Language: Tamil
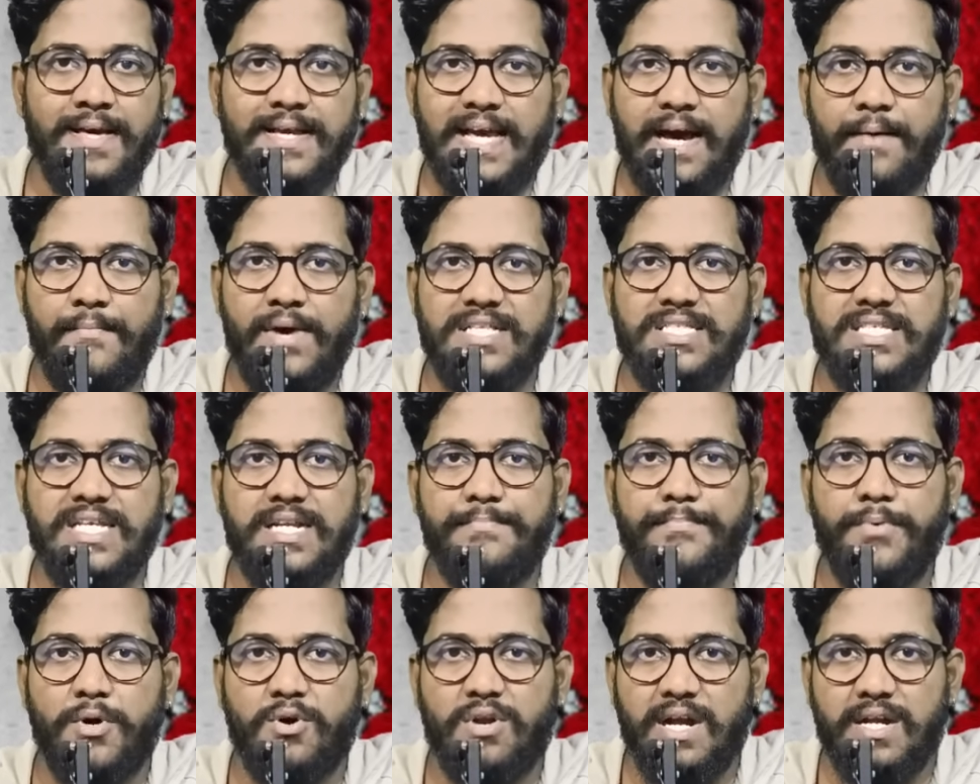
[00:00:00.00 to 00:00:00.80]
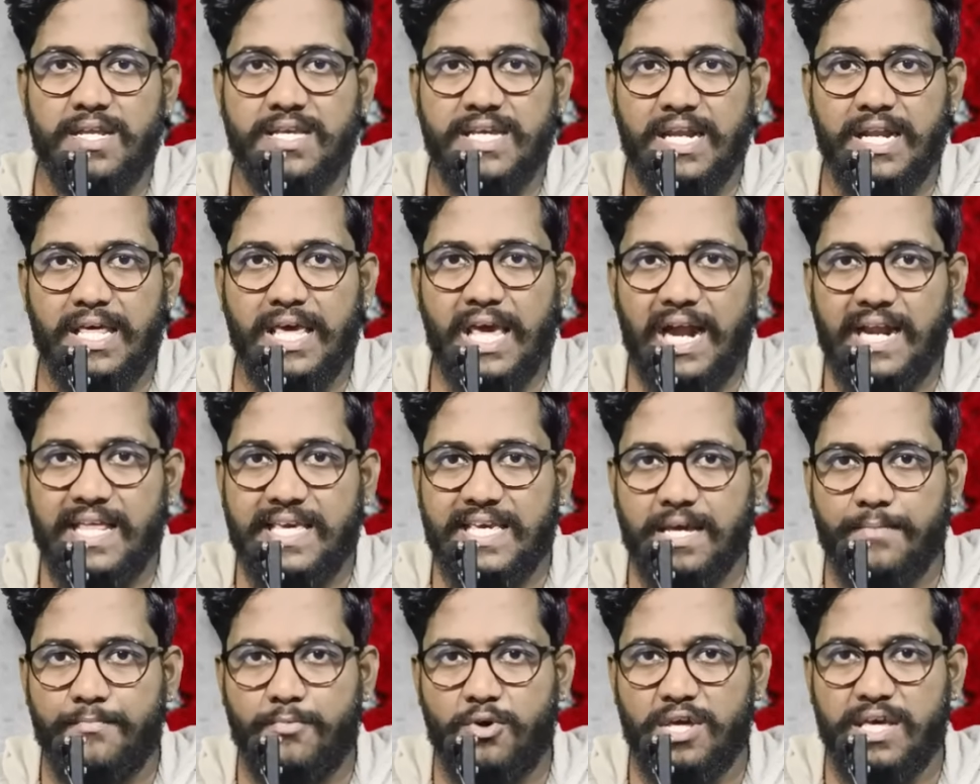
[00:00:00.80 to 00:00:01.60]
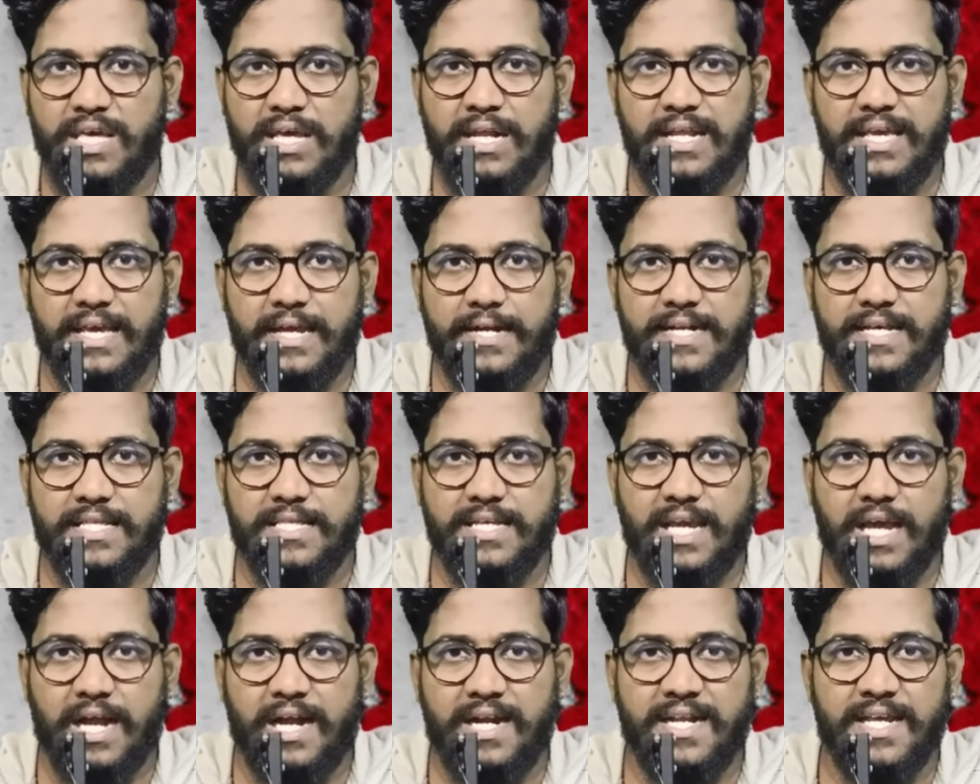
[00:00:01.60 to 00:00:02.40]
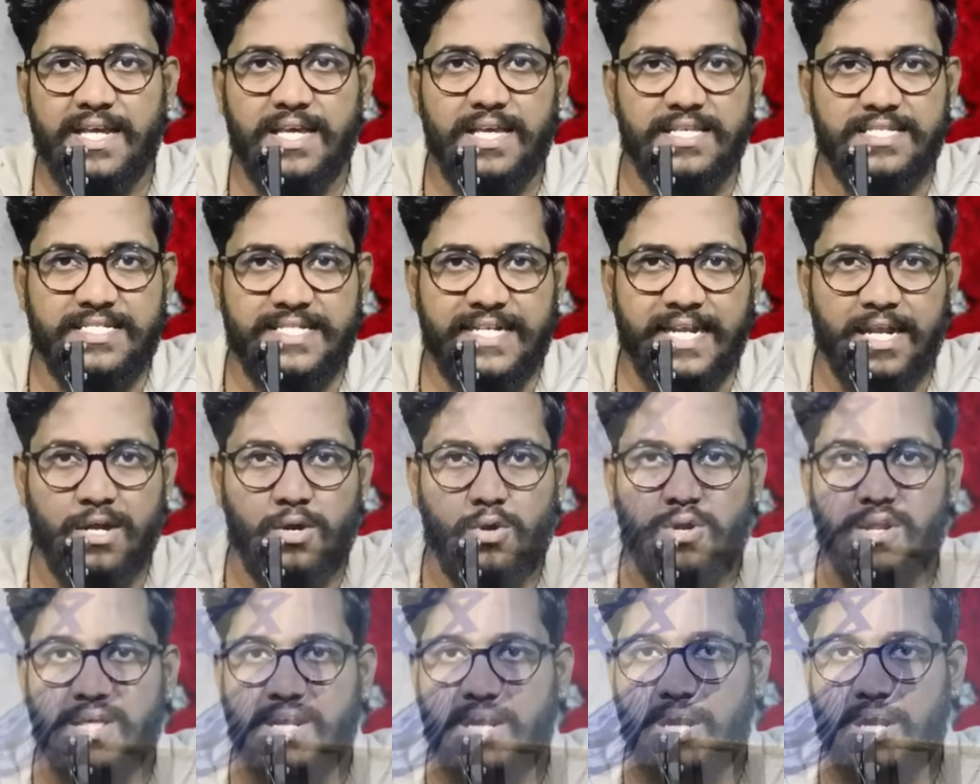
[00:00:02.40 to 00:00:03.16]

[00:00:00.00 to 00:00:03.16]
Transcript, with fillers: கமாசன போராளிகளை அழிக்க முடியலை என்றது கண்டு இஸ்ரேலோட